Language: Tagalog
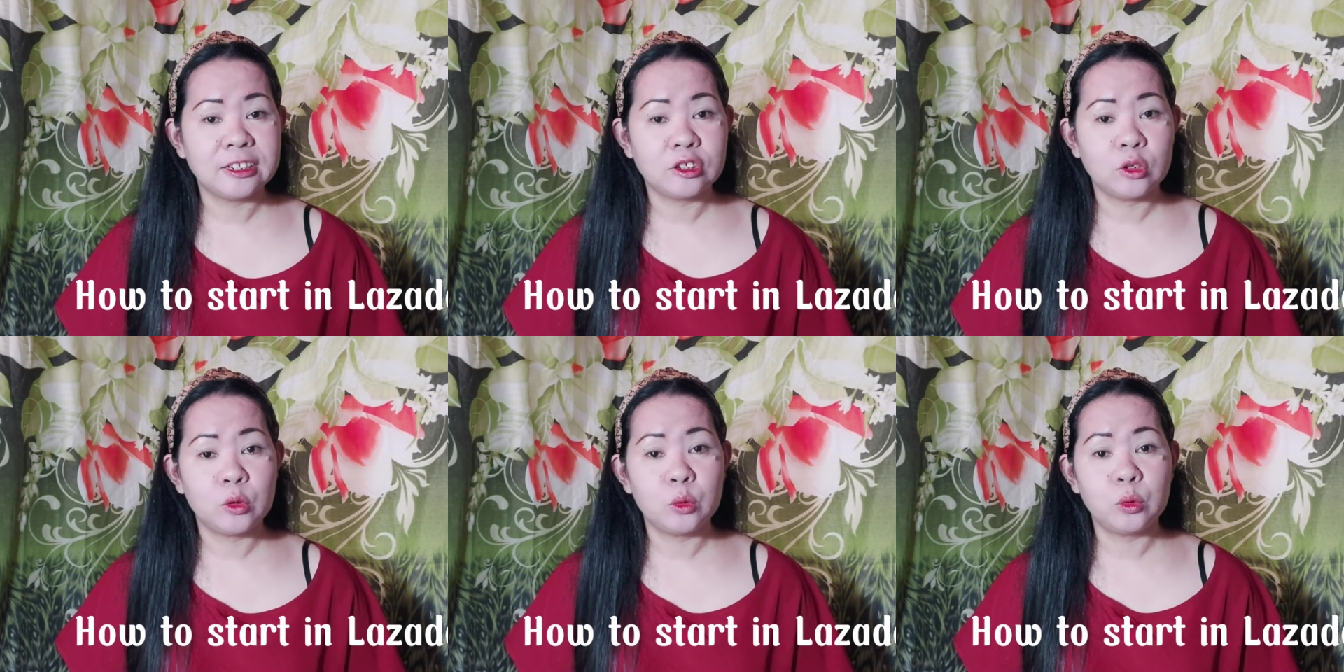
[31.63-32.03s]

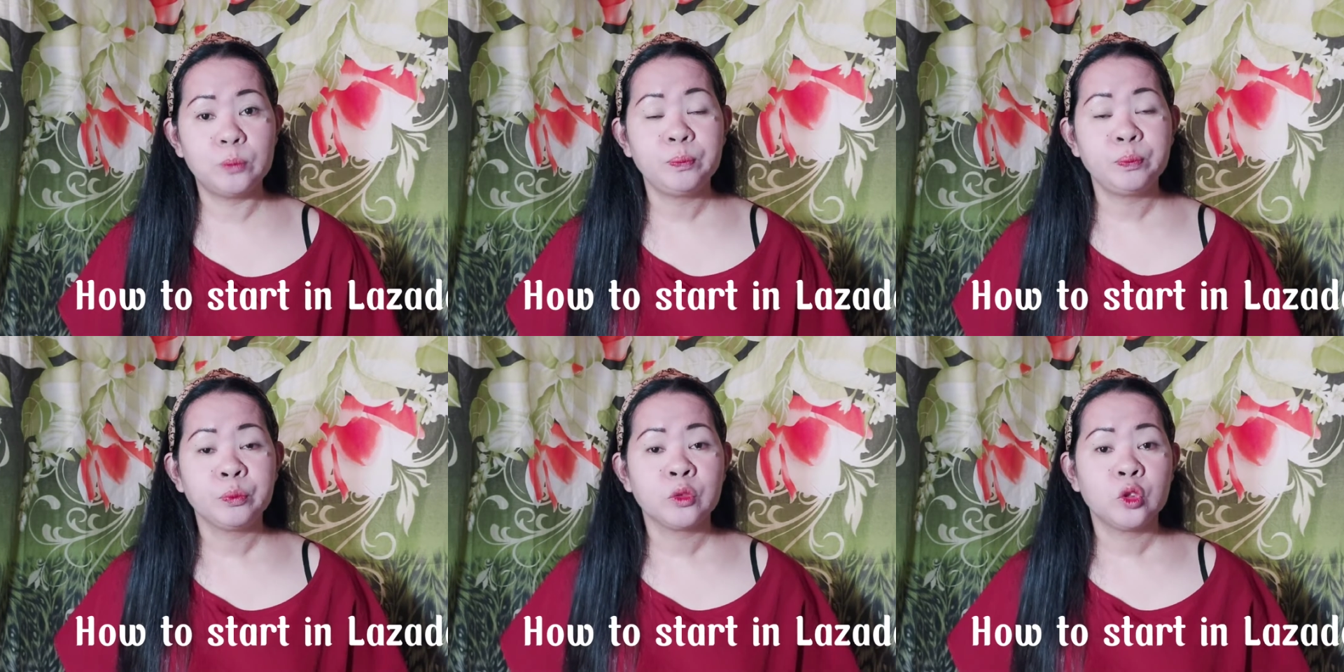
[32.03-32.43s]
So,
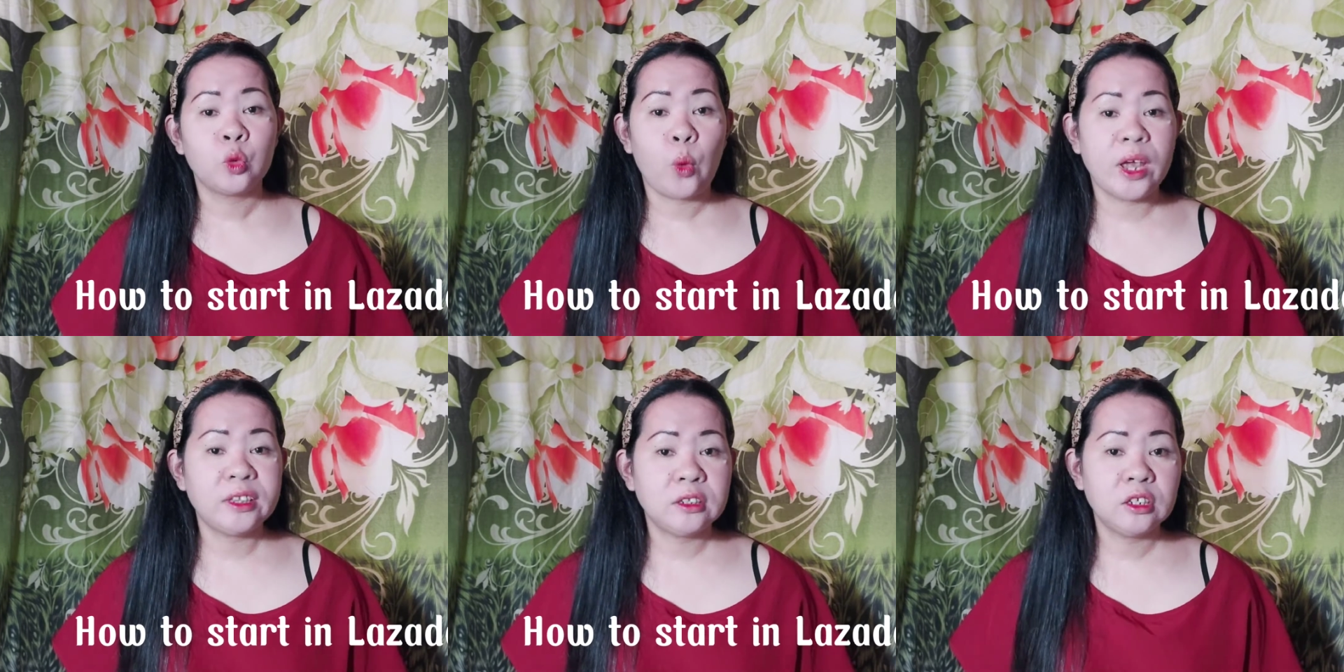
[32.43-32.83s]

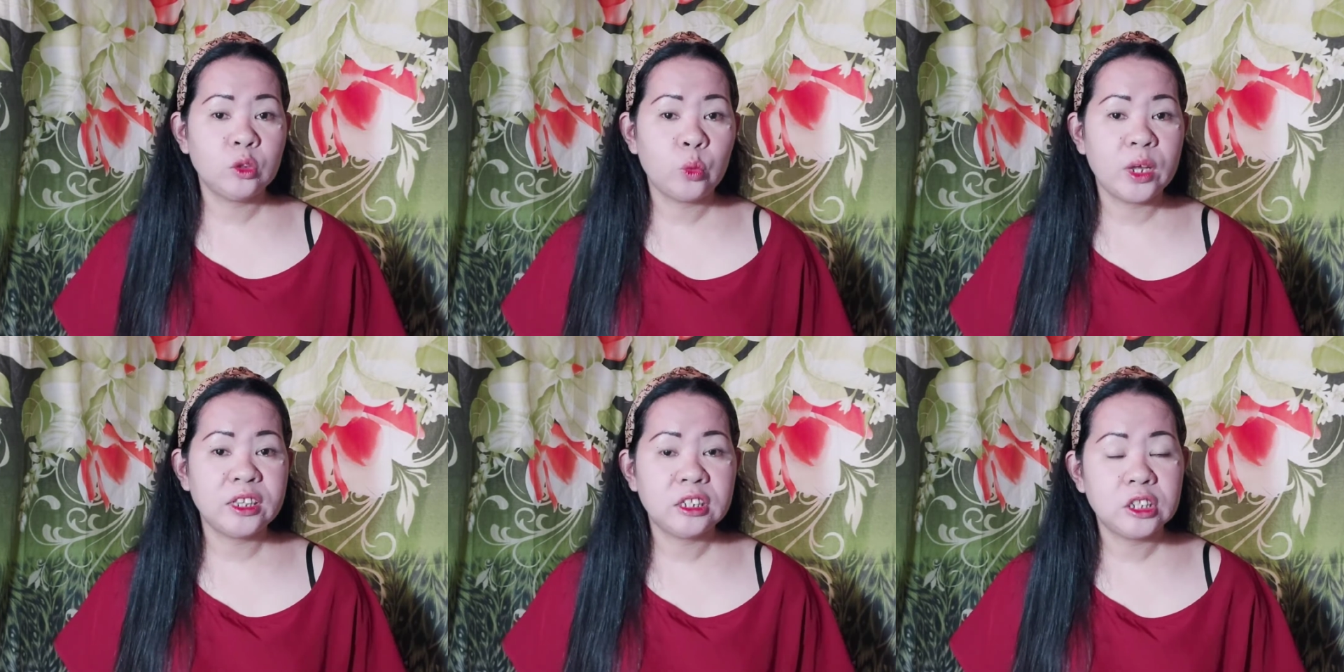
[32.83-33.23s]

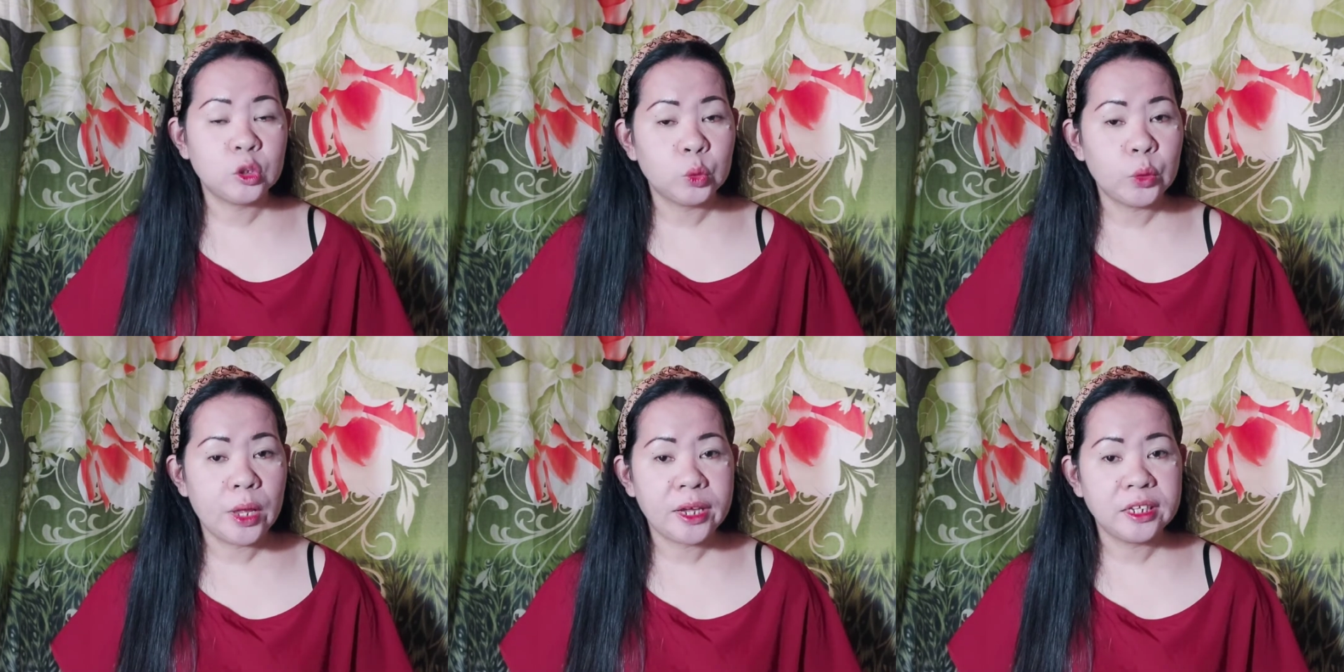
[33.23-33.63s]
2022
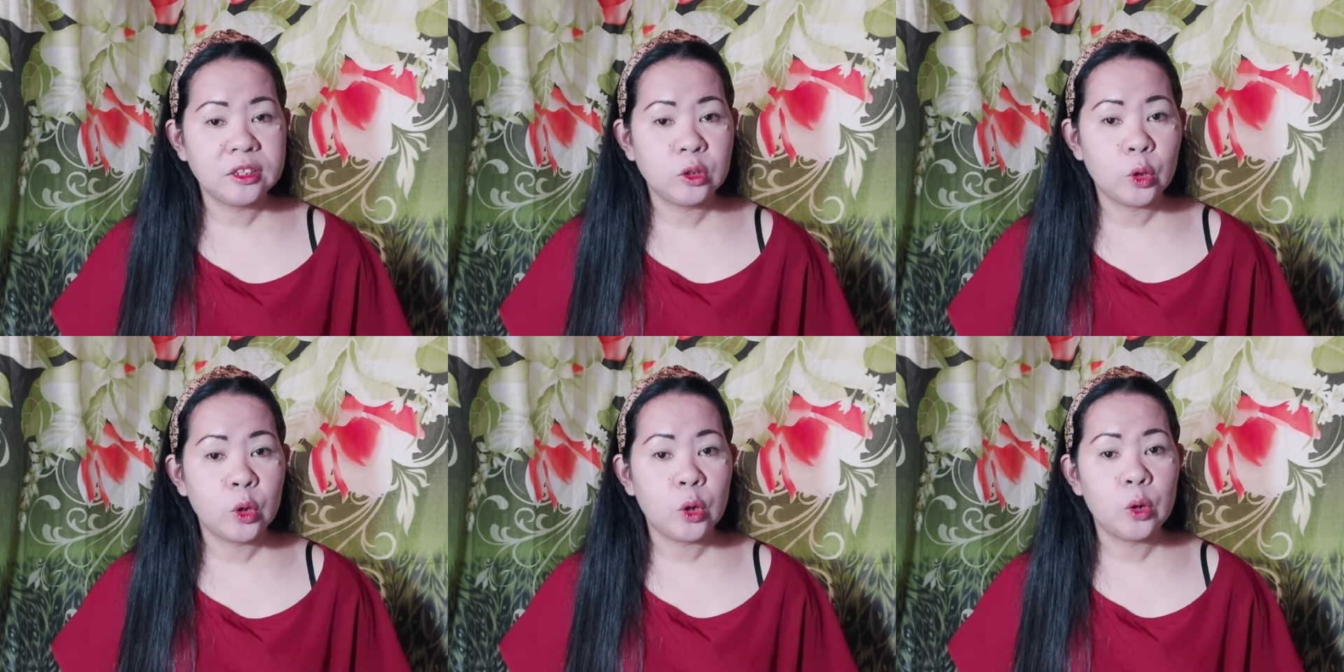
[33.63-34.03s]
na
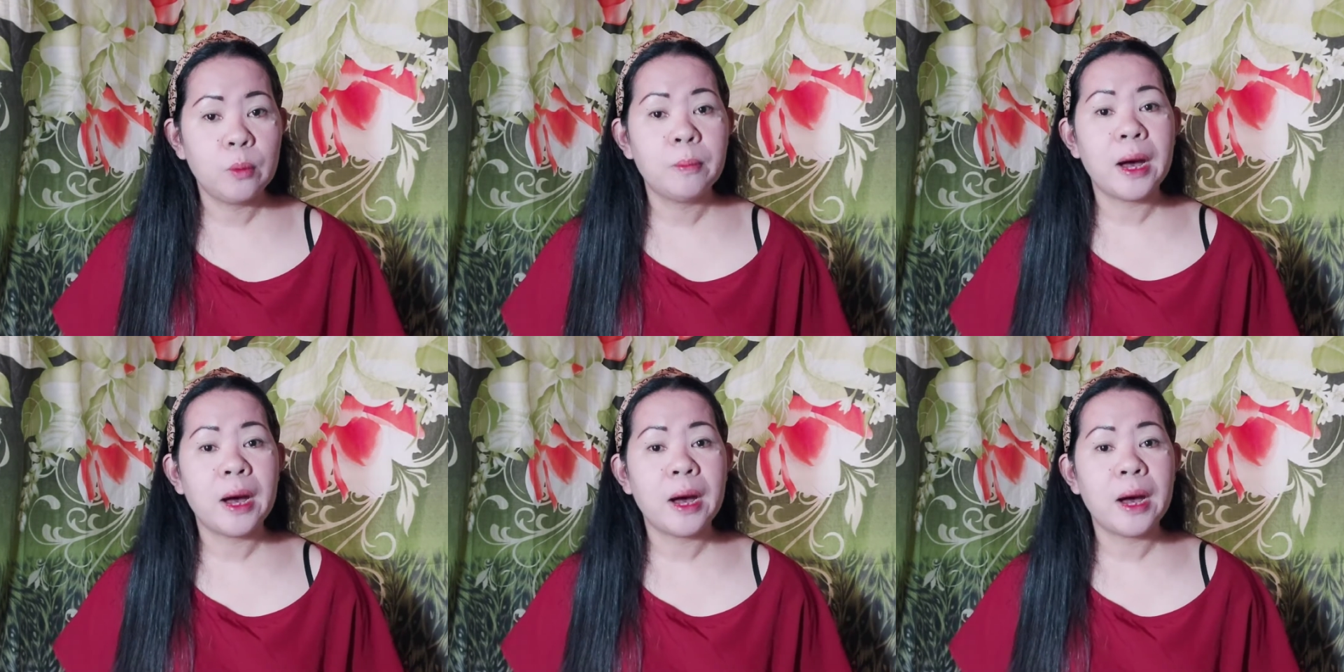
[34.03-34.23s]
ito,